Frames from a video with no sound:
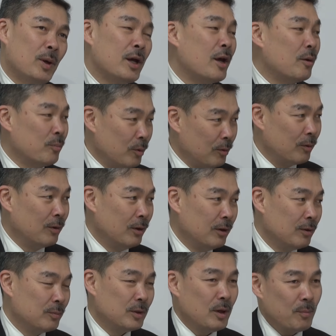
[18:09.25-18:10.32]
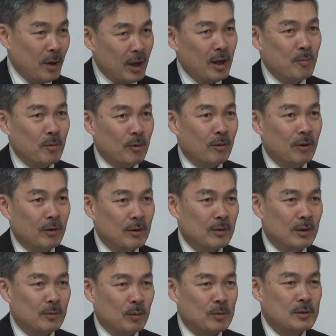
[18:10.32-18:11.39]
ば屋も出前も、
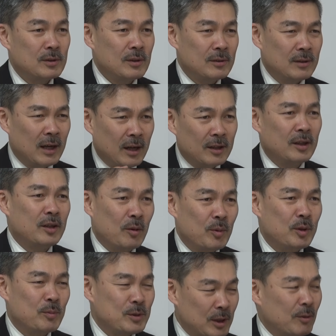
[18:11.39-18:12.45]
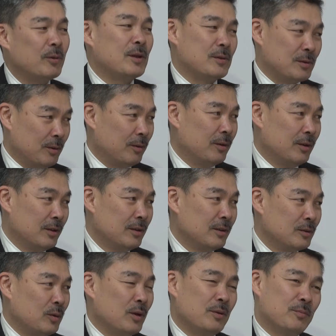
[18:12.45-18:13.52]
どっちで中で食べてもゼロですよ、
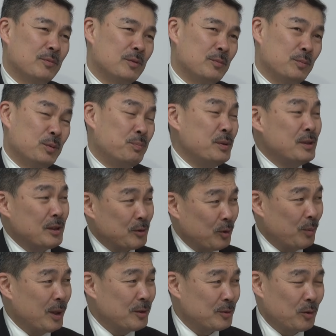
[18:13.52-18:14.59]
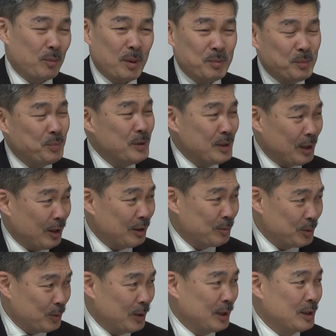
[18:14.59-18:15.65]
それ物品税そばそば物品税かけて
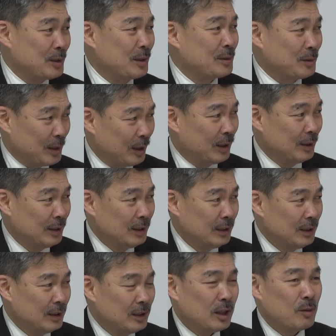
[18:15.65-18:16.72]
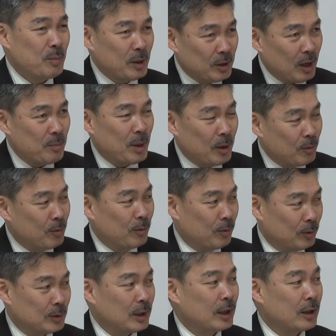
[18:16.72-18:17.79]
もしょうがないじゃないですか、だからやっぱりタバコ
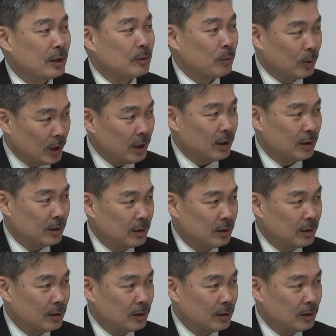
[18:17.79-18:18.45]
お酒とか、